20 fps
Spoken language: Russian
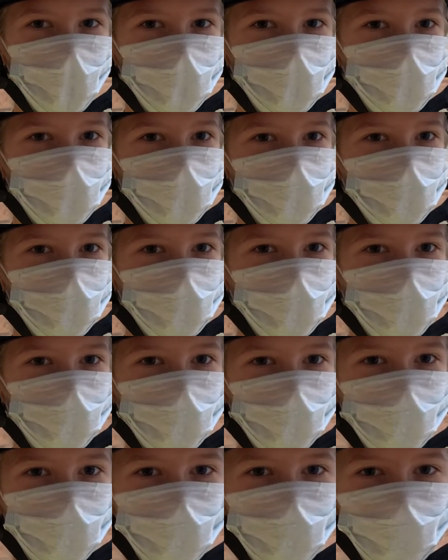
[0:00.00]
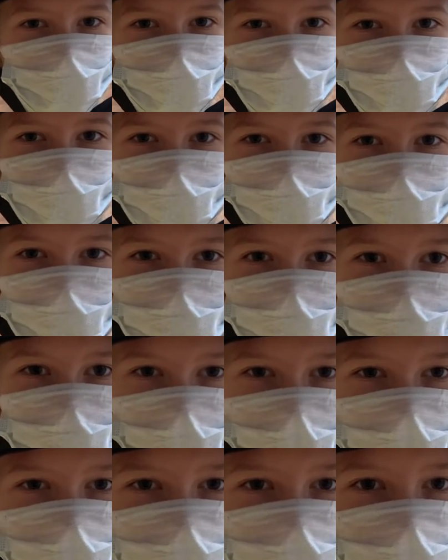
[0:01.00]
и э,
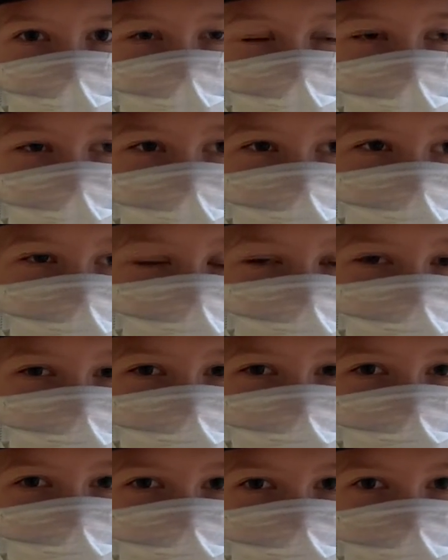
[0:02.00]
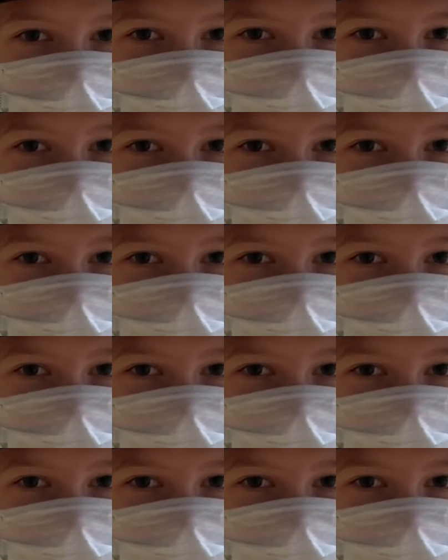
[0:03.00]
выступать за, за